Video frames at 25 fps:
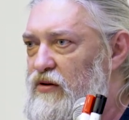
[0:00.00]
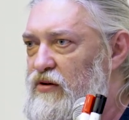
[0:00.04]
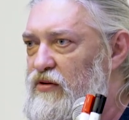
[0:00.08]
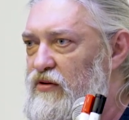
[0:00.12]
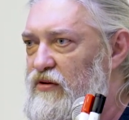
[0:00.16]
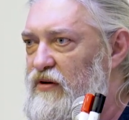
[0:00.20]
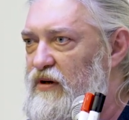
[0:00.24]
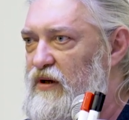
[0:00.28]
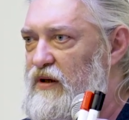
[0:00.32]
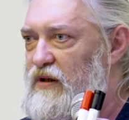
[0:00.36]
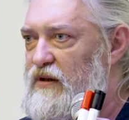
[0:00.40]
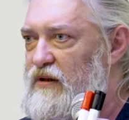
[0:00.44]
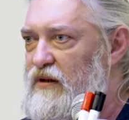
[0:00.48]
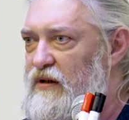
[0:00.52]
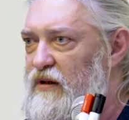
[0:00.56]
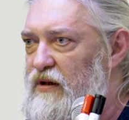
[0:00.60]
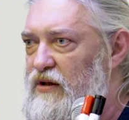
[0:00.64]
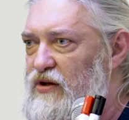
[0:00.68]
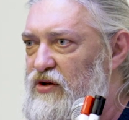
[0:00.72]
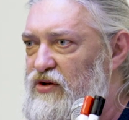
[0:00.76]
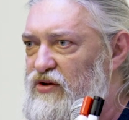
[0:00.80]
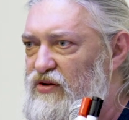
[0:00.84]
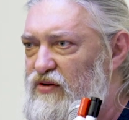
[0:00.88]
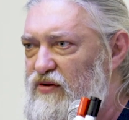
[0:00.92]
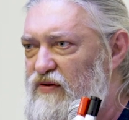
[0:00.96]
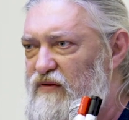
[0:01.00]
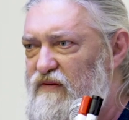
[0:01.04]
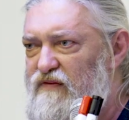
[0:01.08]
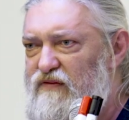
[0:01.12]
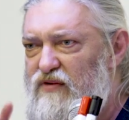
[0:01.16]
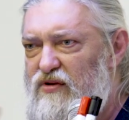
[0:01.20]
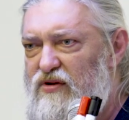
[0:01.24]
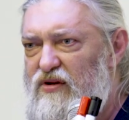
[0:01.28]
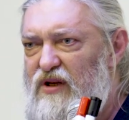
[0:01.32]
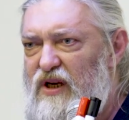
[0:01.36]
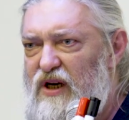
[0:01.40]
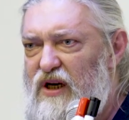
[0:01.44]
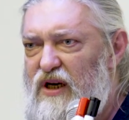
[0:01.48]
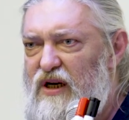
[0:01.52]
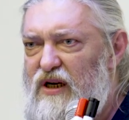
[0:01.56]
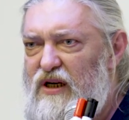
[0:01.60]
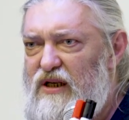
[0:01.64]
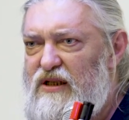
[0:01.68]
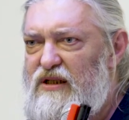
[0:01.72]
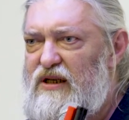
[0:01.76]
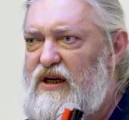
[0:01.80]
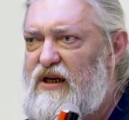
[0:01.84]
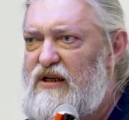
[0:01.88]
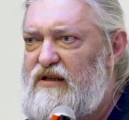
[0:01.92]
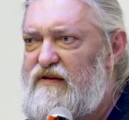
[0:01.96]
То есть еще вот я
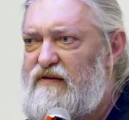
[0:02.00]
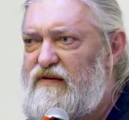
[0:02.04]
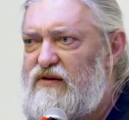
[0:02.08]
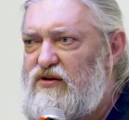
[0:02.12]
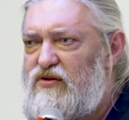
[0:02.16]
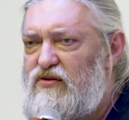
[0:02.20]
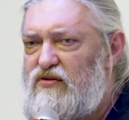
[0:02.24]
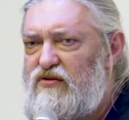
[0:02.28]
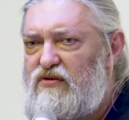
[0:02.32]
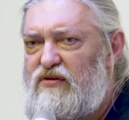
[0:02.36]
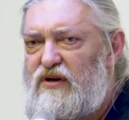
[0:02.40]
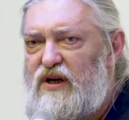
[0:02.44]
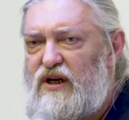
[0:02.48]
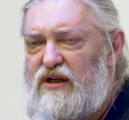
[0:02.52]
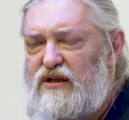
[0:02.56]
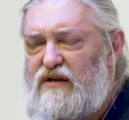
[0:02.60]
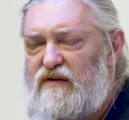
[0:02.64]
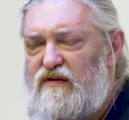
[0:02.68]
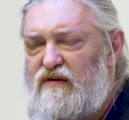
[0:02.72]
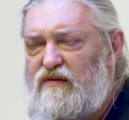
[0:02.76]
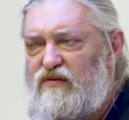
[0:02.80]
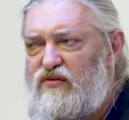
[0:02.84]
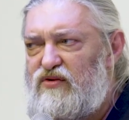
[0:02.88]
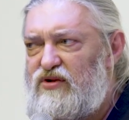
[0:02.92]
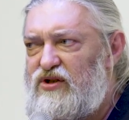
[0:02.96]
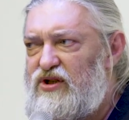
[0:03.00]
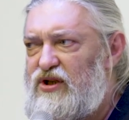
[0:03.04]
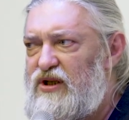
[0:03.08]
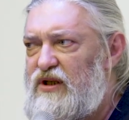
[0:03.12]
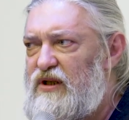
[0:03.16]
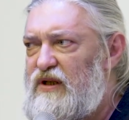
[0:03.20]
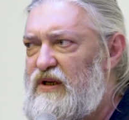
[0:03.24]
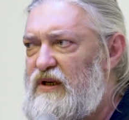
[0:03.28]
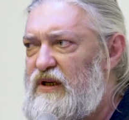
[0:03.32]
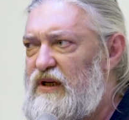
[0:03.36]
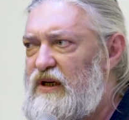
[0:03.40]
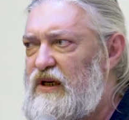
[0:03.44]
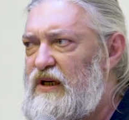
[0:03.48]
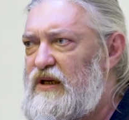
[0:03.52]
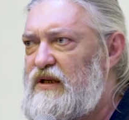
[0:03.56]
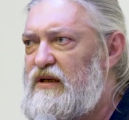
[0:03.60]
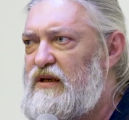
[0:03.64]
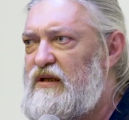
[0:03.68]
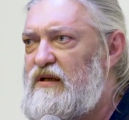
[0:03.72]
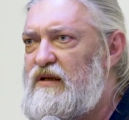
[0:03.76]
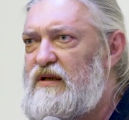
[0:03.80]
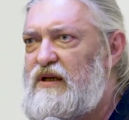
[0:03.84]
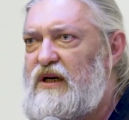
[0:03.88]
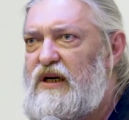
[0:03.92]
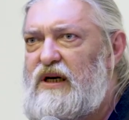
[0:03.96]
рассказывал, что у каждого мужчины
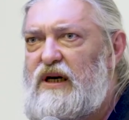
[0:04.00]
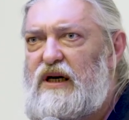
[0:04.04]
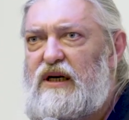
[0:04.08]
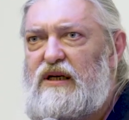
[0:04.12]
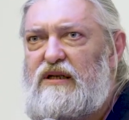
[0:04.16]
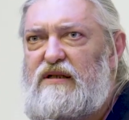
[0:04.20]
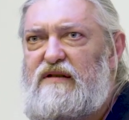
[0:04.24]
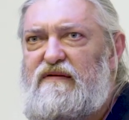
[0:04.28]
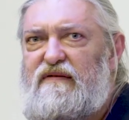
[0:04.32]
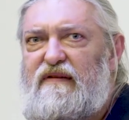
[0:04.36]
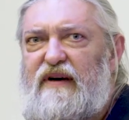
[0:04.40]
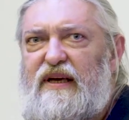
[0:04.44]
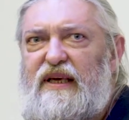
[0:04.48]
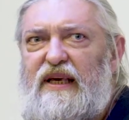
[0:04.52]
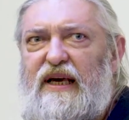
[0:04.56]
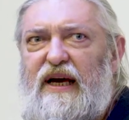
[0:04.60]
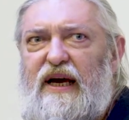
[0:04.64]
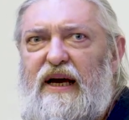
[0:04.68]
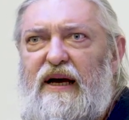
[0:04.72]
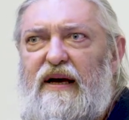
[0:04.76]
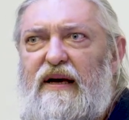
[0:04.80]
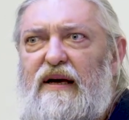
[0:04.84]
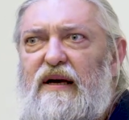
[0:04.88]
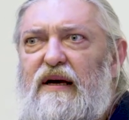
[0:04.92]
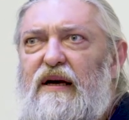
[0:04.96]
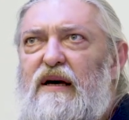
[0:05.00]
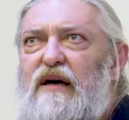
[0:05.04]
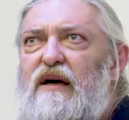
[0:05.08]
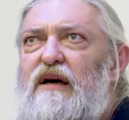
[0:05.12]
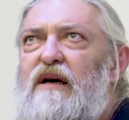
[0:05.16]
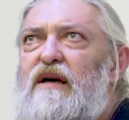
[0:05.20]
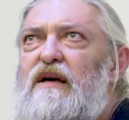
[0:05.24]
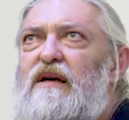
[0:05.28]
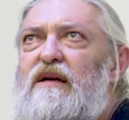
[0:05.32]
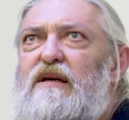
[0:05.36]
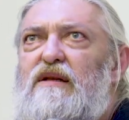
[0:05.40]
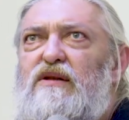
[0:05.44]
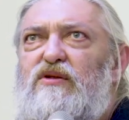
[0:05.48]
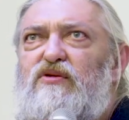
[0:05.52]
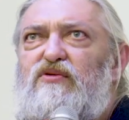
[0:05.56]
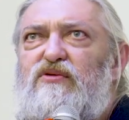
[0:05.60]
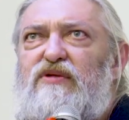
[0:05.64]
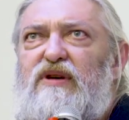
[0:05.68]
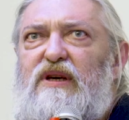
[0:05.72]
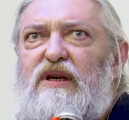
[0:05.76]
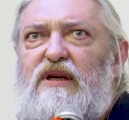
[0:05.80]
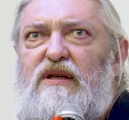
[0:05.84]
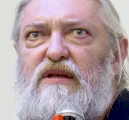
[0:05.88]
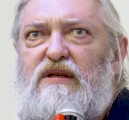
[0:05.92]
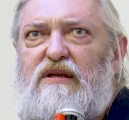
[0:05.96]
есть такая своя
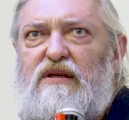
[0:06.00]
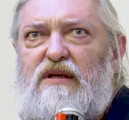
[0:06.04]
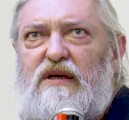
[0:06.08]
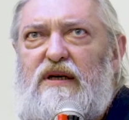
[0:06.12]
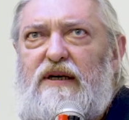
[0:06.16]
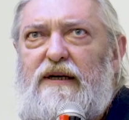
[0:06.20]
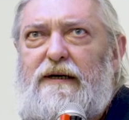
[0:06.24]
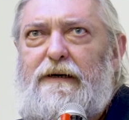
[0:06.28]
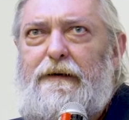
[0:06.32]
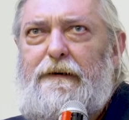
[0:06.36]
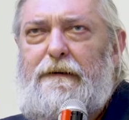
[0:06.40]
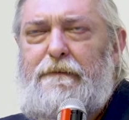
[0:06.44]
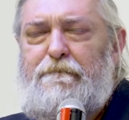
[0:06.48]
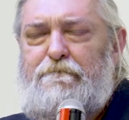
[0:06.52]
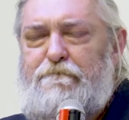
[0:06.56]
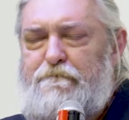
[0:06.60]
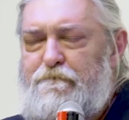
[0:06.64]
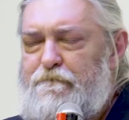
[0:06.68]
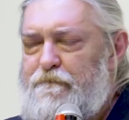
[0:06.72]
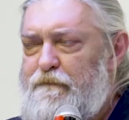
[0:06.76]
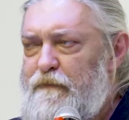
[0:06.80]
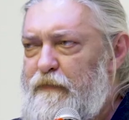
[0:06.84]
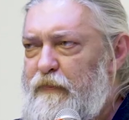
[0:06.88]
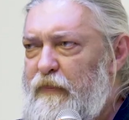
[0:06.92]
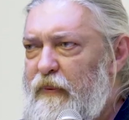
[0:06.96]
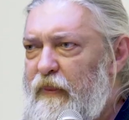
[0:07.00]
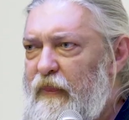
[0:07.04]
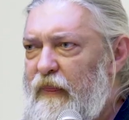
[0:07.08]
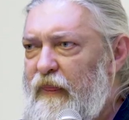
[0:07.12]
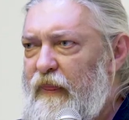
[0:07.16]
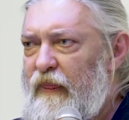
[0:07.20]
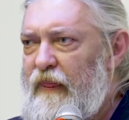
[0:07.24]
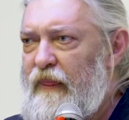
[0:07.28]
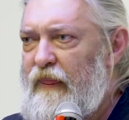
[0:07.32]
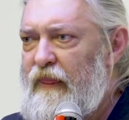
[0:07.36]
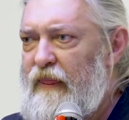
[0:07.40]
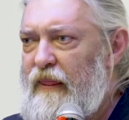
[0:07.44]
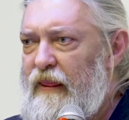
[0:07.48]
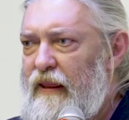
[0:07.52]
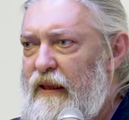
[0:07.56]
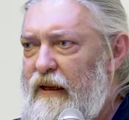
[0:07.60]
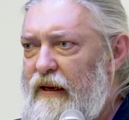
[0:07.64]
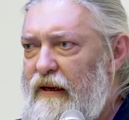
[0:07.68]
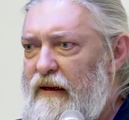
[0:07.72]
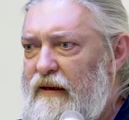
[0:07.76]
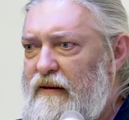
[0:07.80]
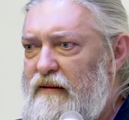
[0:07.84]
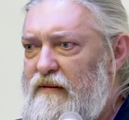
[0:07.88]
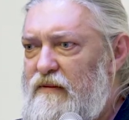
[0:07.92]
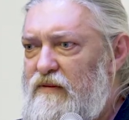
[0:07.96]
интуиция.
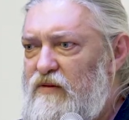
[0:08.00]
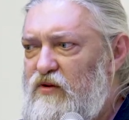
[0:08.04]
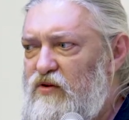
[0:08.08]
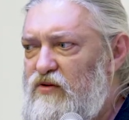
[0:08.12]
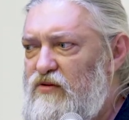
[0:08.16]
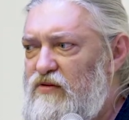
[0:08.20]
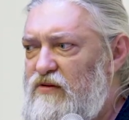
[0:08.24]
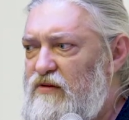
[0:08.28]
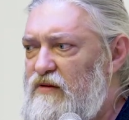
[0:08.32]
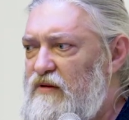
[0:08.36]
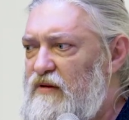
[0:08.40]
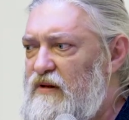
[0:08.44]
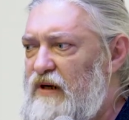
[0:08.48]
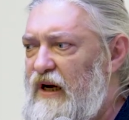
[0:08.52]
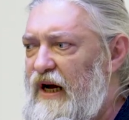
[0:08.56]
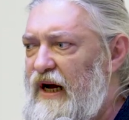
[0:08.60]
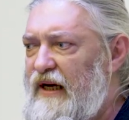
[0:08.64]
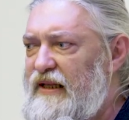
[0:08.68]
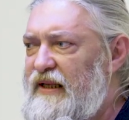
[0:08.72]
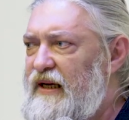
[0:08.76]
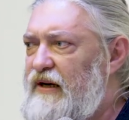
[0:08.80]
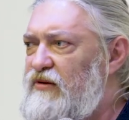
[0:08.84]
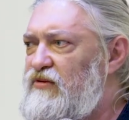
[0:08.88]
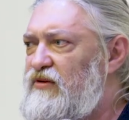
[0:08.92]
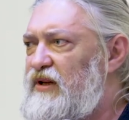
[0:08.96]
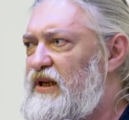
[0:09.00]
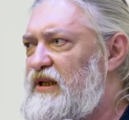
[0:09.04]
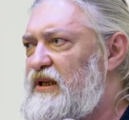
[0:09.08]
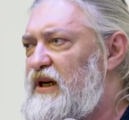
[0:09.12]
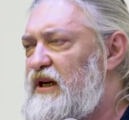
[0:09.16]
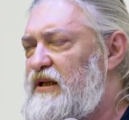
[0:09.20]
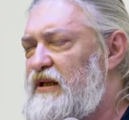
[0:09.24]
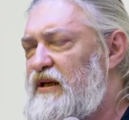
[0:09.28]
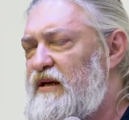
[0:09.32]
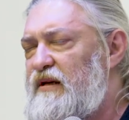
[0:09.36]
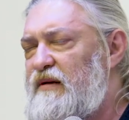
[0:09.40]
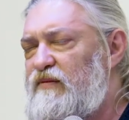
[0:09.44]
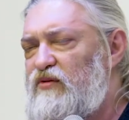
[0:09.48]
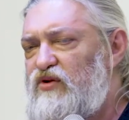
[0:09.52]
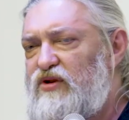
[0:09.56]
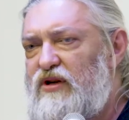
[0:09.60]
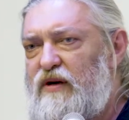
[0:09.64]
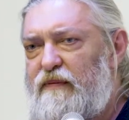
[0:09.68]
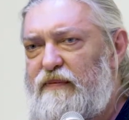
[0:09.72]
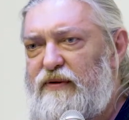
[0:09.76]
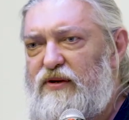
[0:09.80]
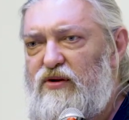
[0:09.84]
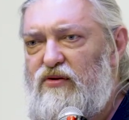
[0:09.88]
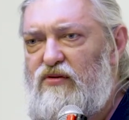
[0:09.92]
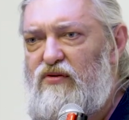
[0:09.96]
Ну, она у нас как-то
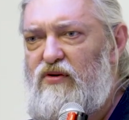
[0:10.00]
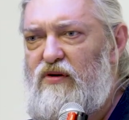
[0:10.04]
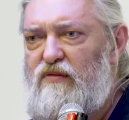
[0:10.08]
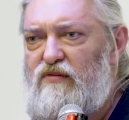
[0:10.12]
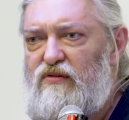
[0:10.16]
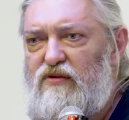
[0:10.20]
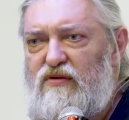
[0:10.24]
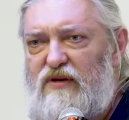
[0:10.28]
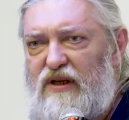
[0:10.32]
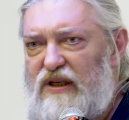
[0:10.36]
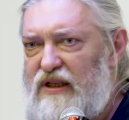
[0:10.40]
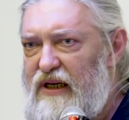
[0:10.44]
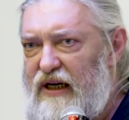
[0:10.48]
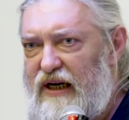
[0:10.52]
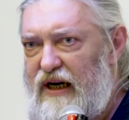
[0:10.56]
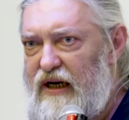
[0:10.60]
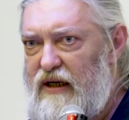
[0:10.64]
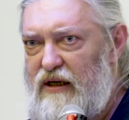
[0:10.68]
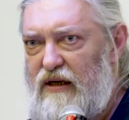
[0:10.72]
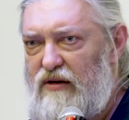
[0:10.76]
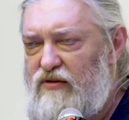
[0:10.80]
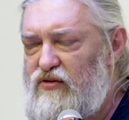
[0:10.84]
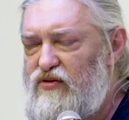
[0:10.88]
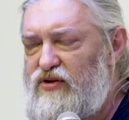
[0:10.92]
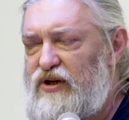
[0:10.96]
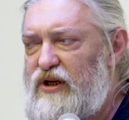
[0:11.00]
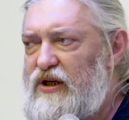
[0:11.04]
немножко по-другому, не такая, как у